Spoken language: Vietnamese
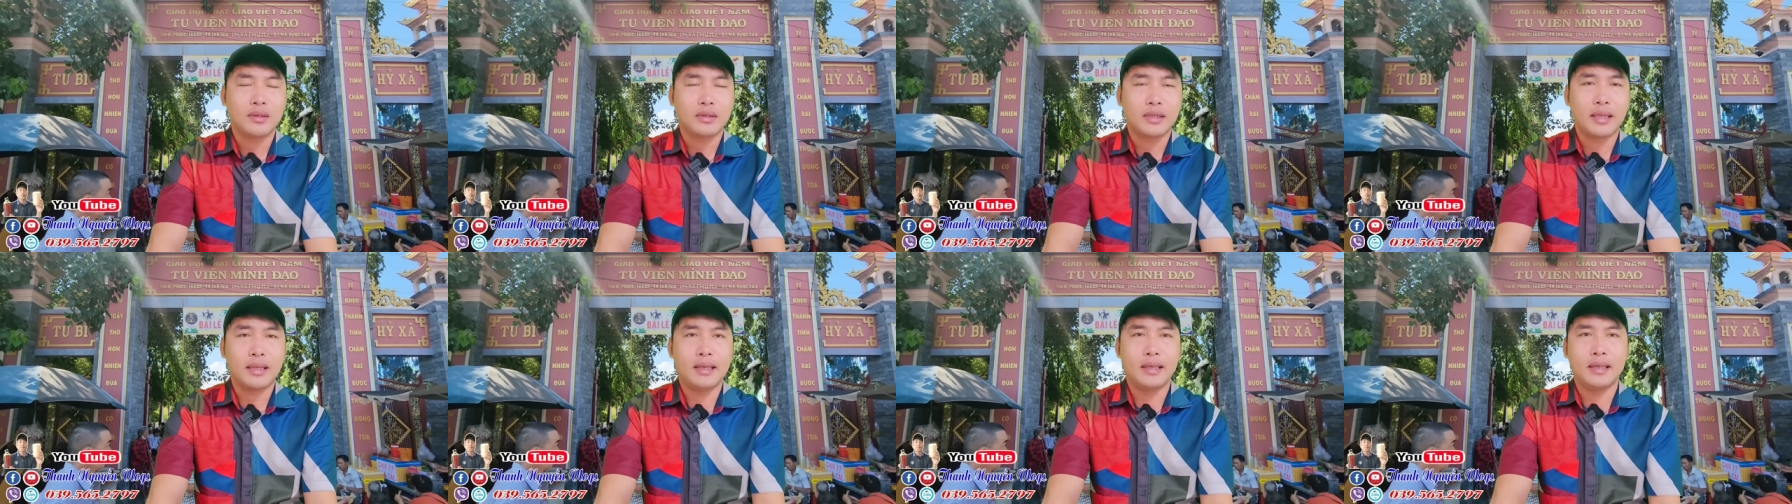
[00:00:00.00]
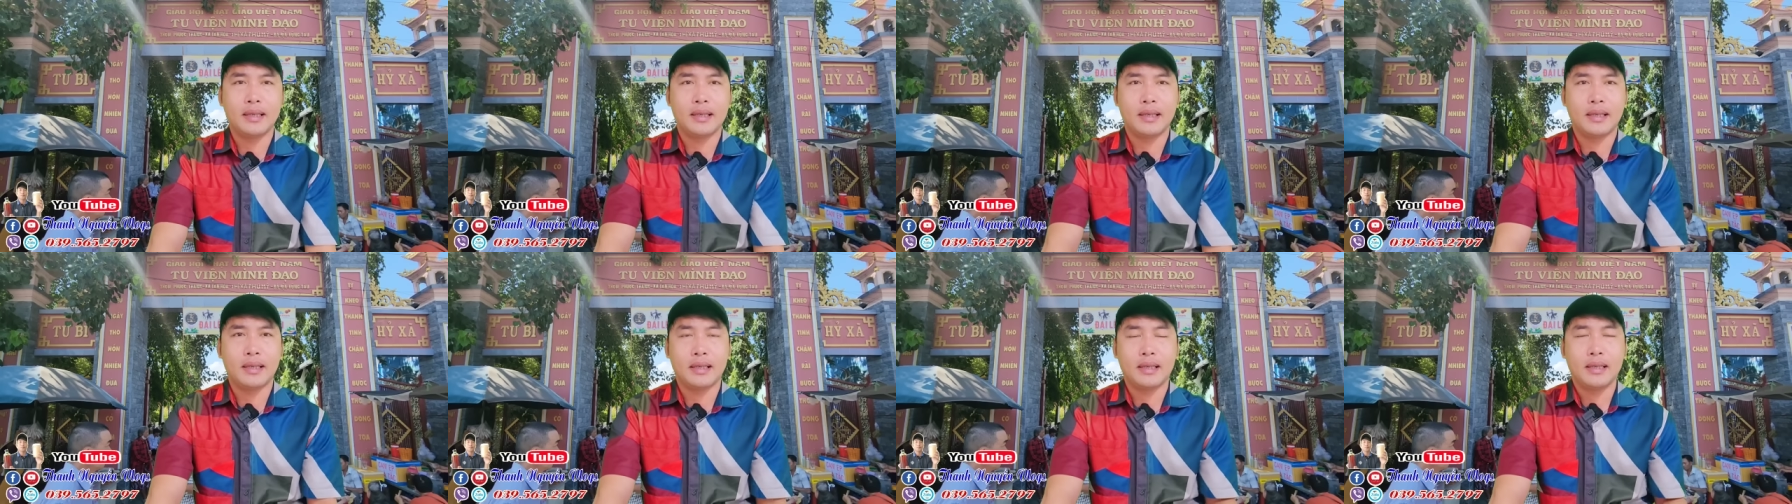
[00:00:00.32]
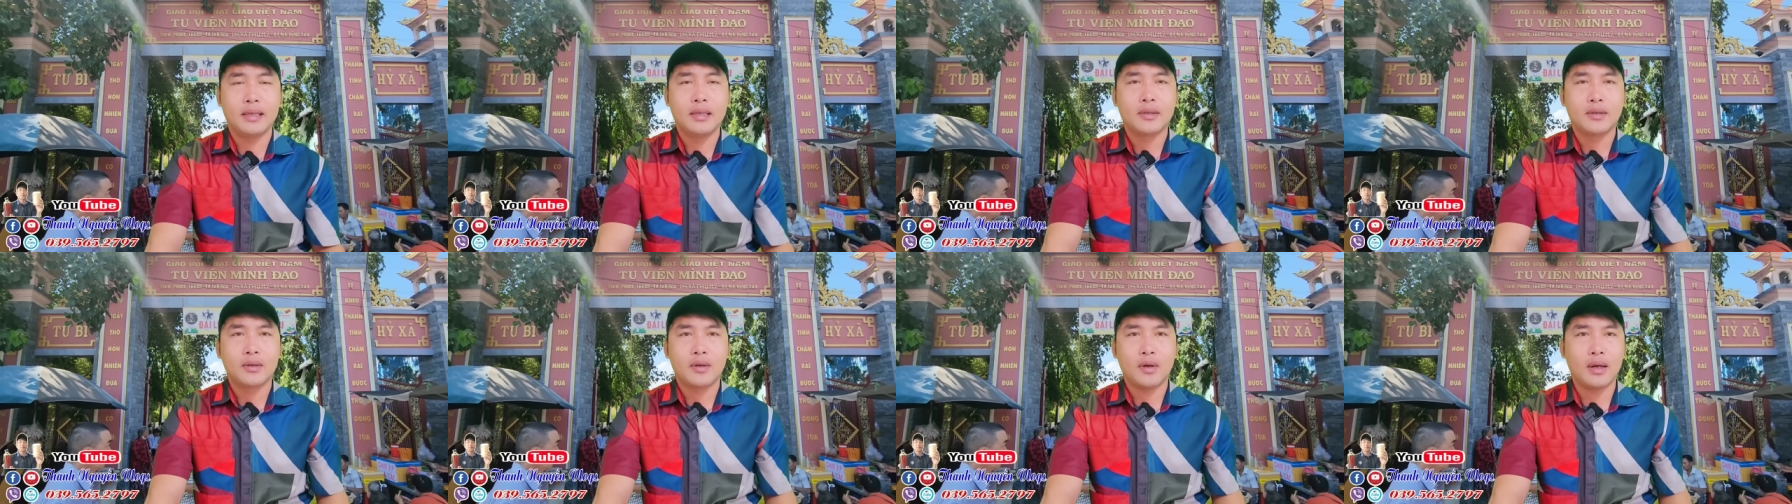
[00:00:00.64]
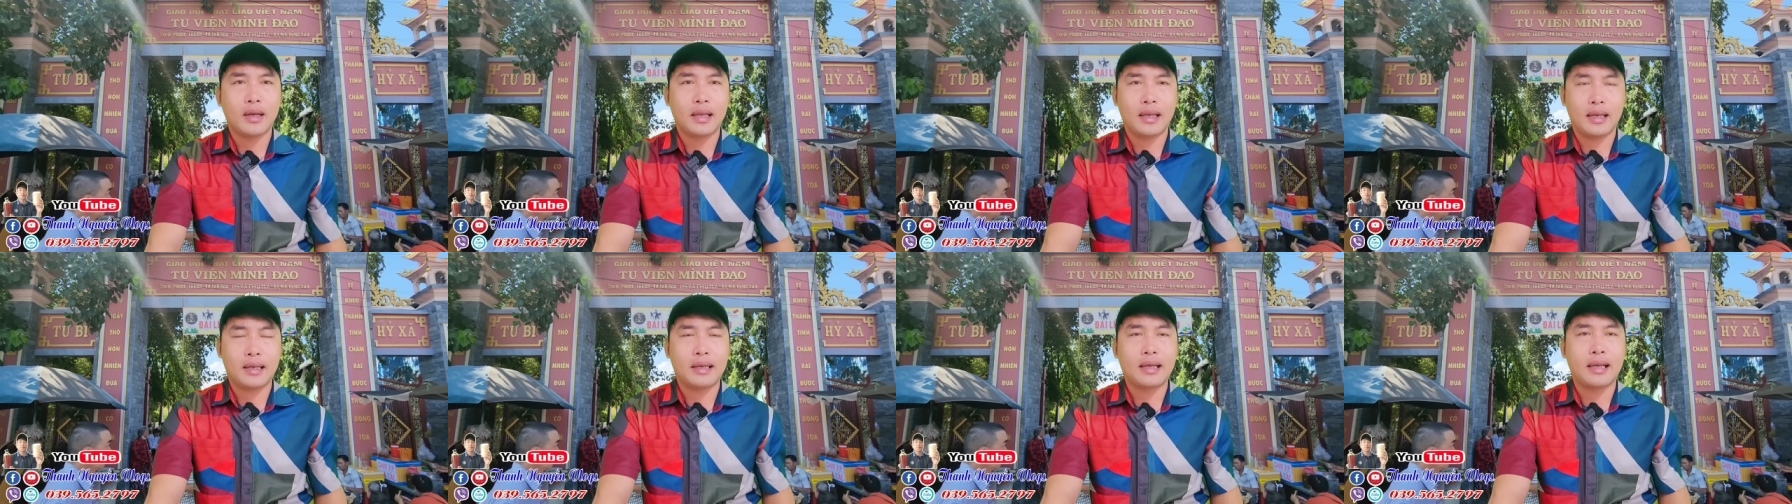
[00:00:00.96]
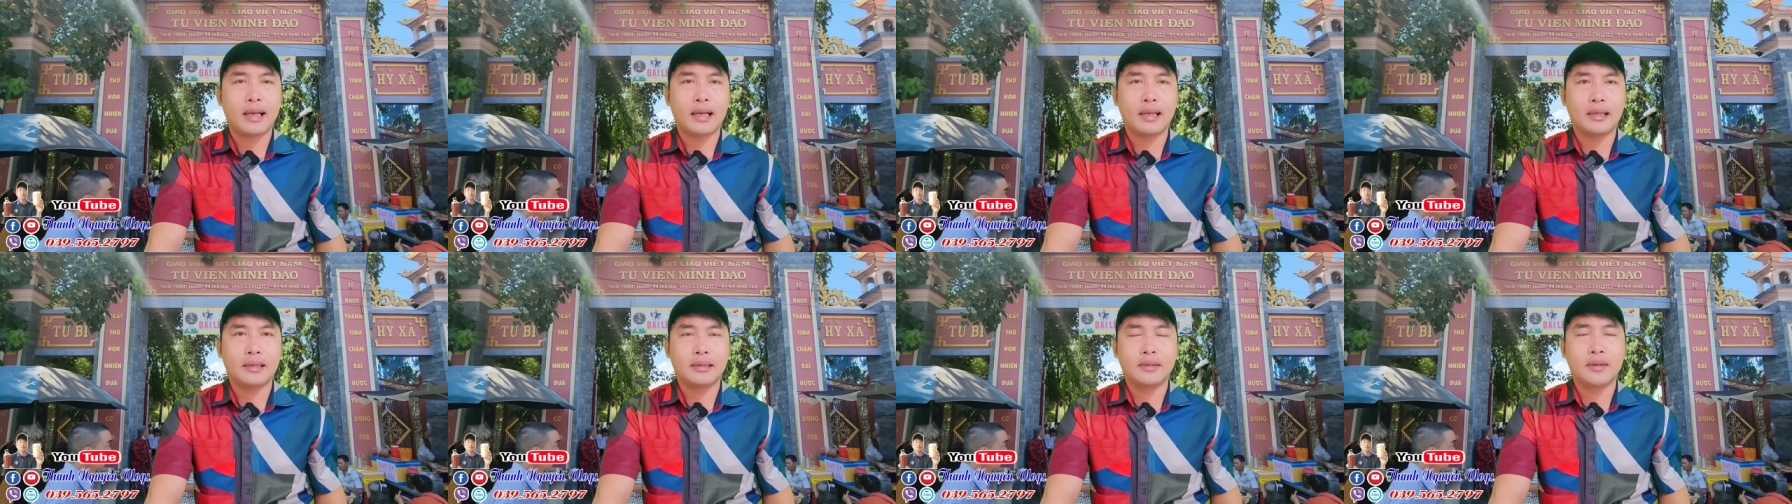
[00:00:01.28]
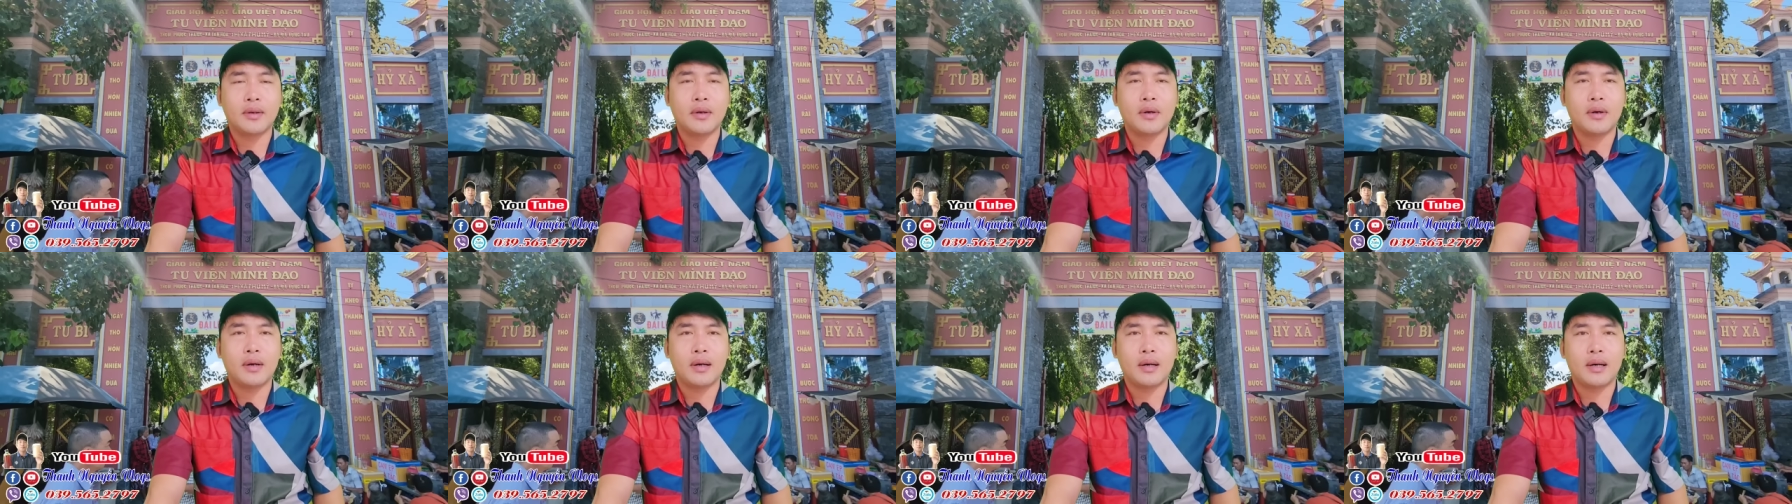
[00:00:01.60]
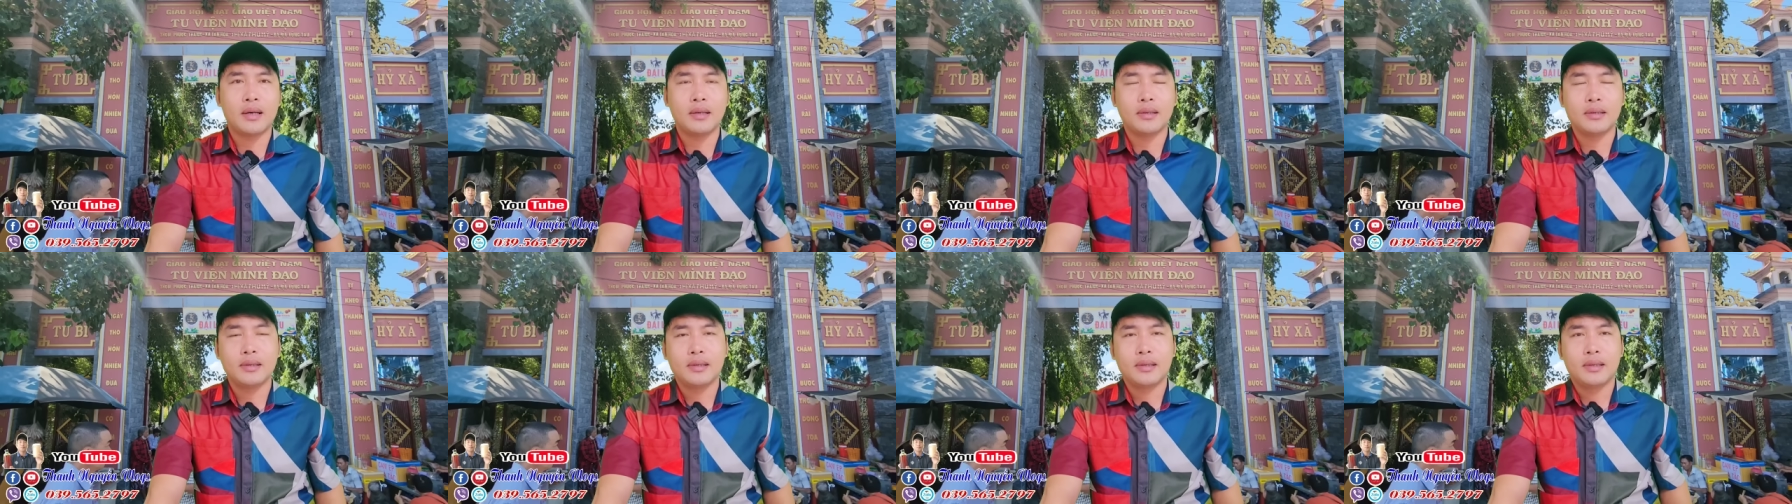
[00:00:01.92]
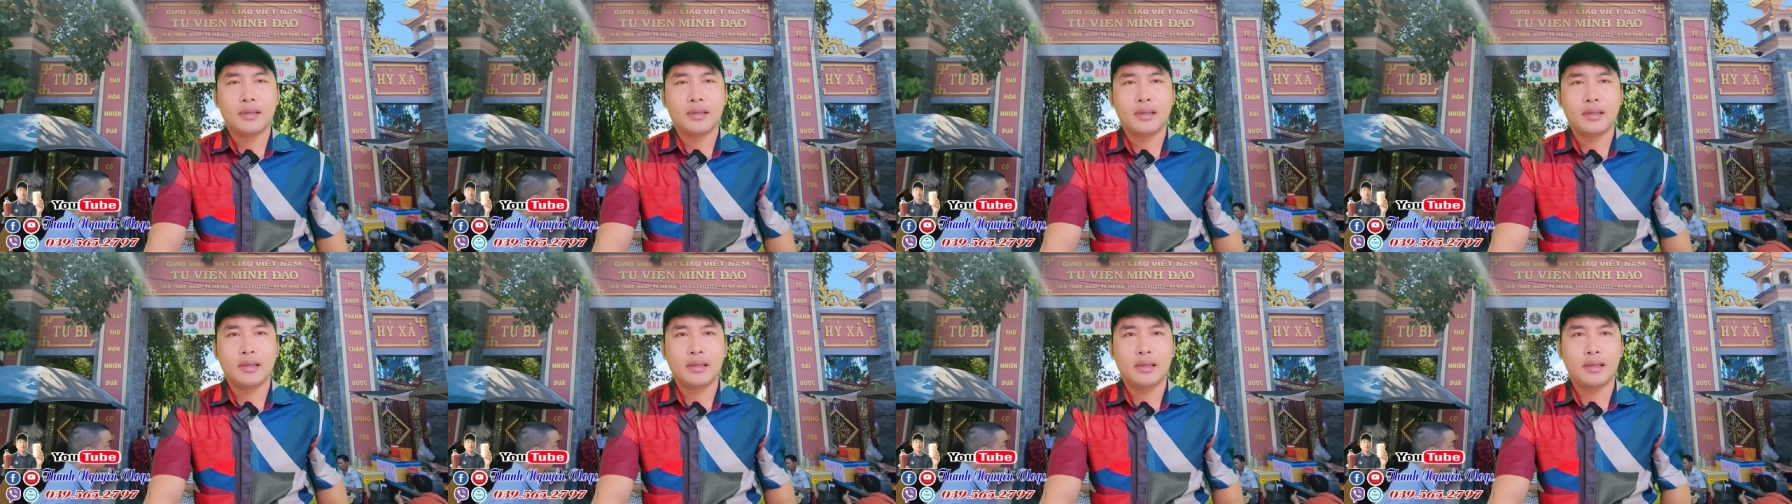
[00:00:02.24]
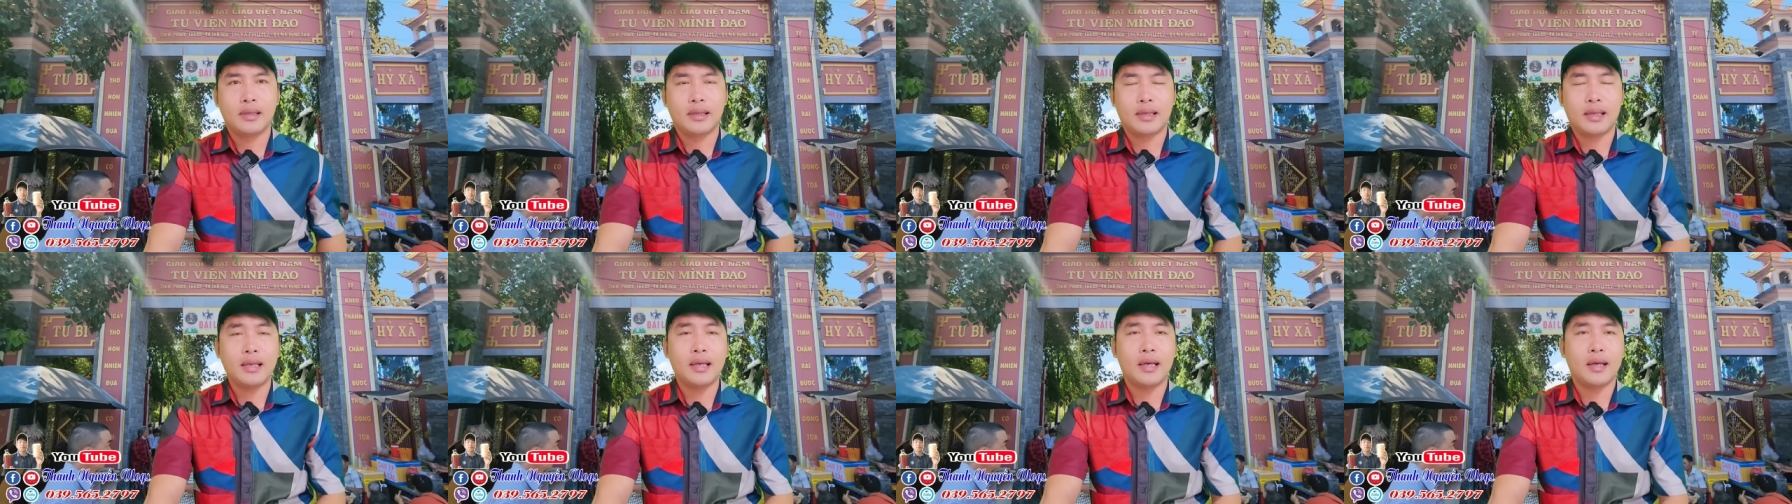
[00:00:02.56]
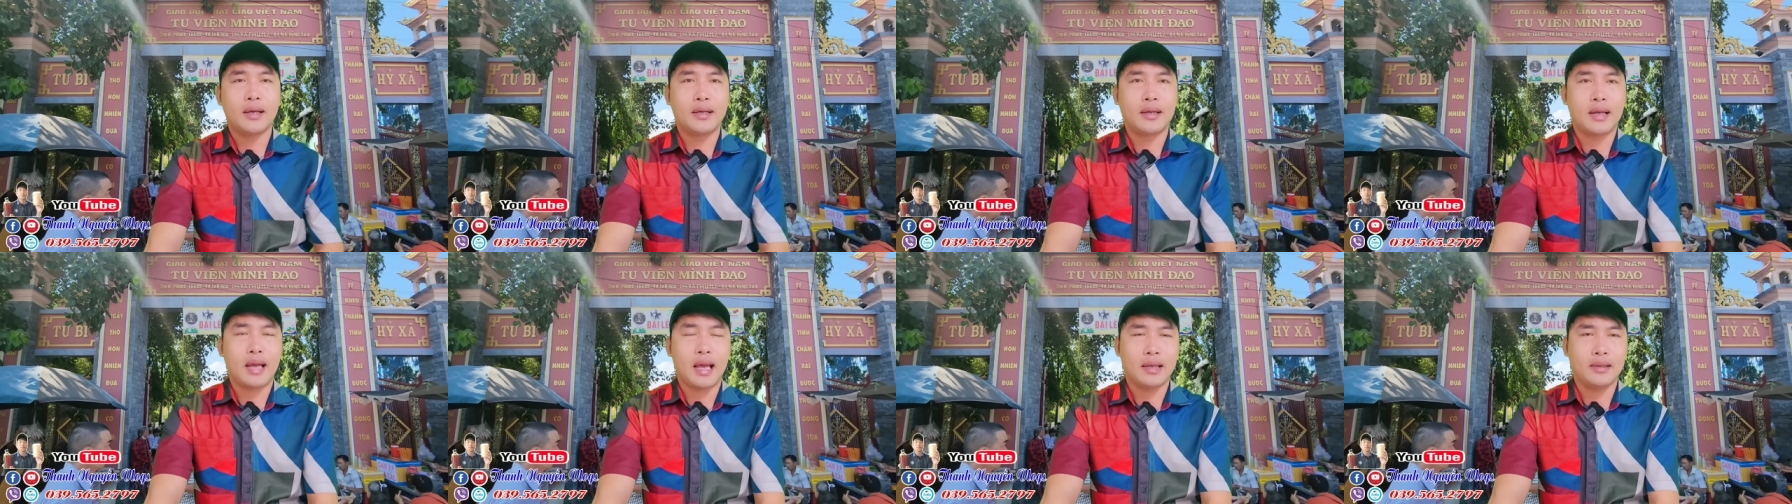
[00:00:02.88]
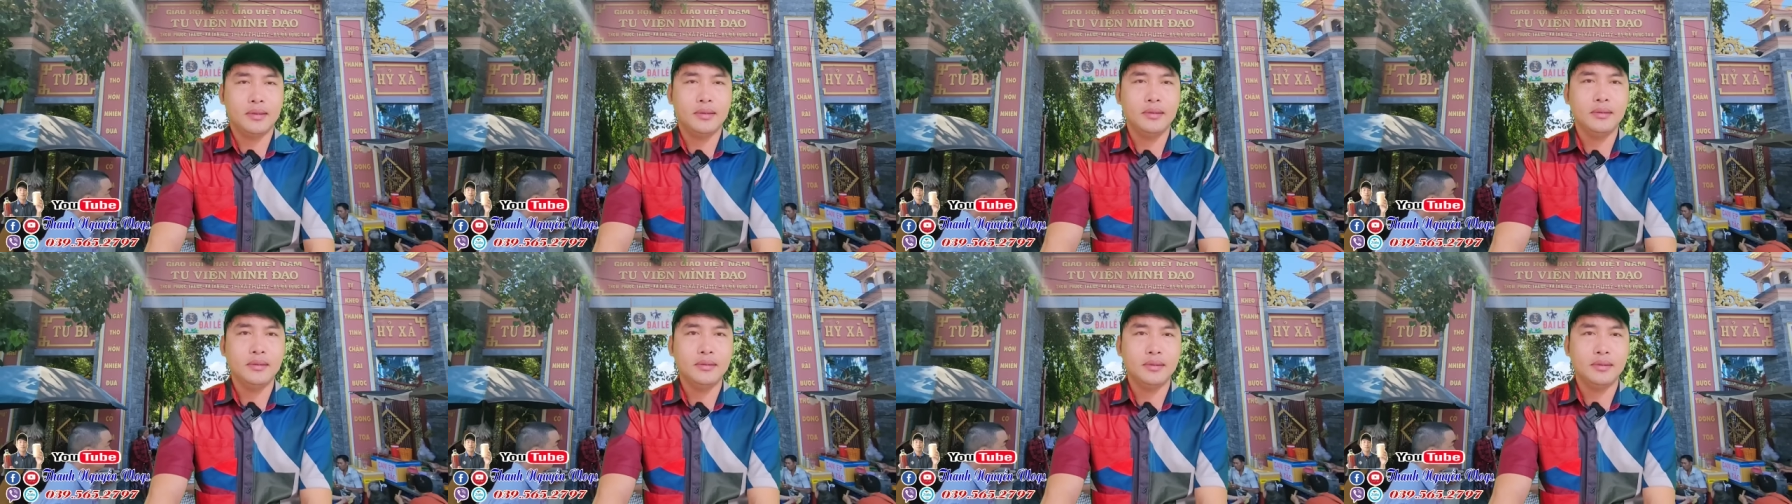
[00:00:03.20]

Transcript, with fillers: thì có lẽ rằng do cái hình ảnh